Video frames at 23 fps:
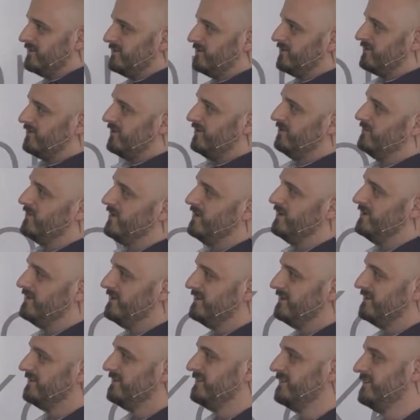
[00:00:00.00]
Ich komme
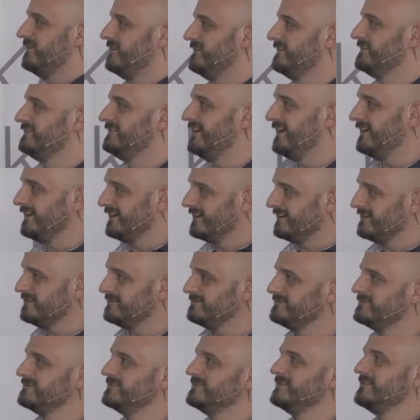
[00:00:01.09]
daher.
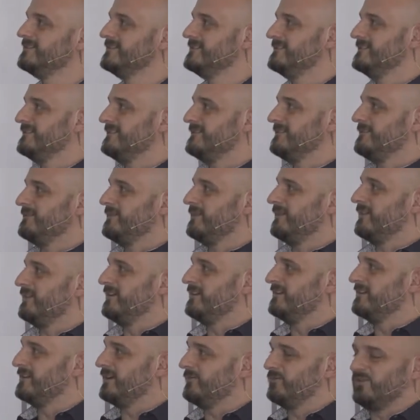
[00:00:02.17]

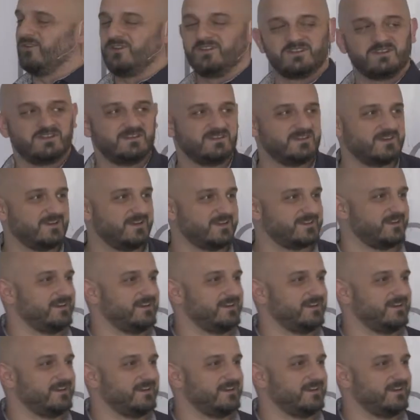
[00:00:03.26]
Ich habe für euch als